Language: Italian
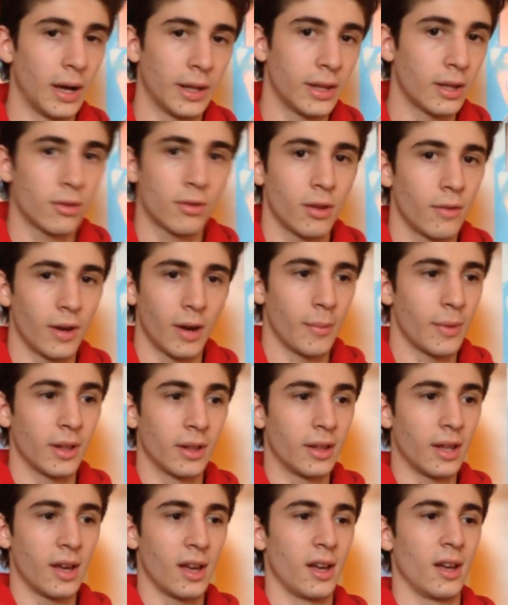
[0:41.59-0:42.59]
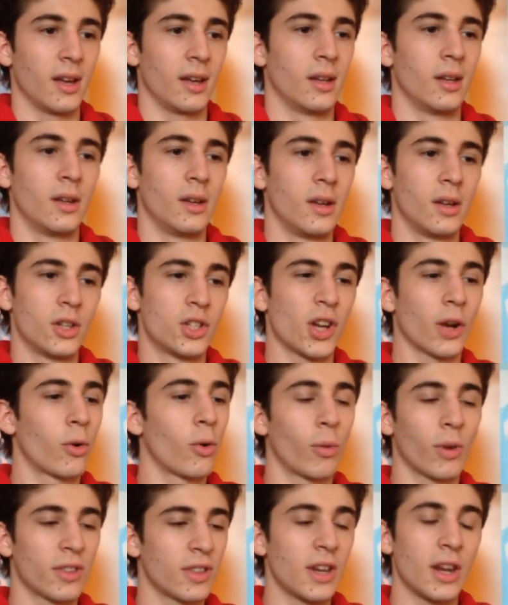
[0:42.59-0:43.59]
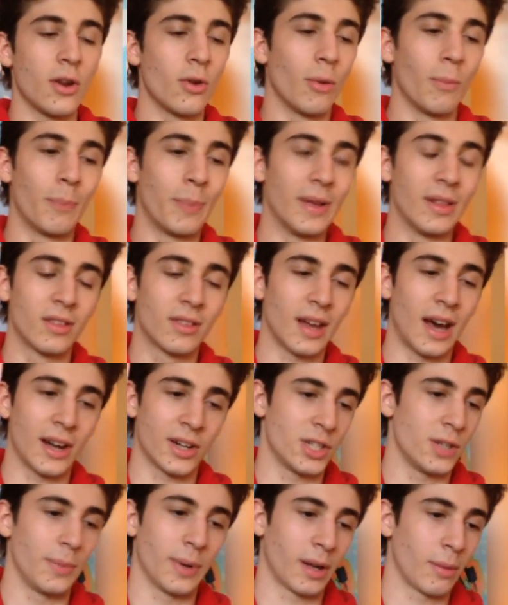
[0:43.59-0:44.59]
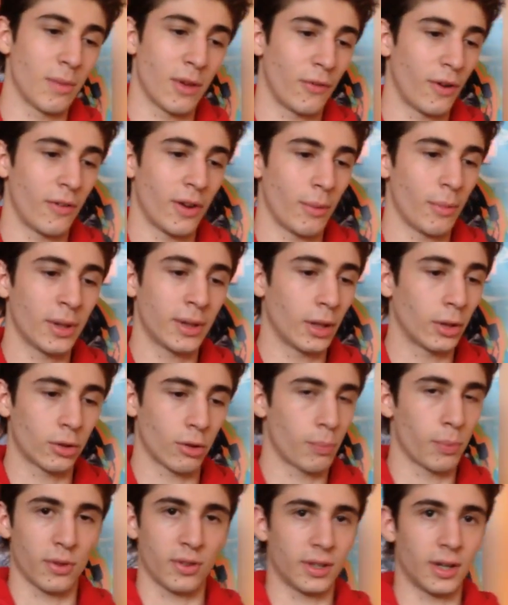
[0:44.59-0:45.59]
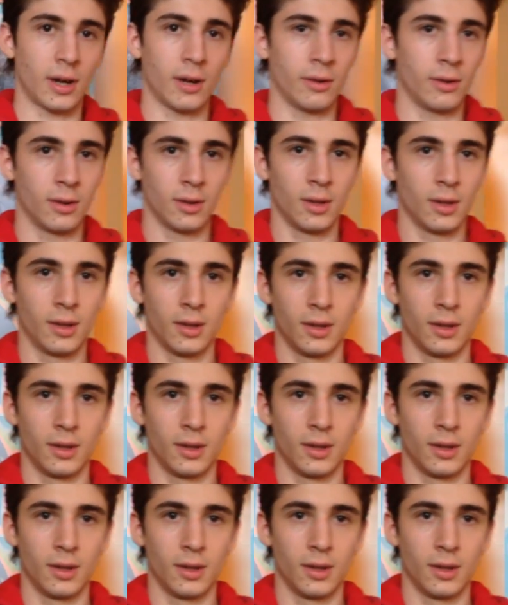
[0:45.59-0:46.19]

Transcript: Adesso è veramente cerco cioè, quasi di non pensarci perché mi fa veramente troppo strano.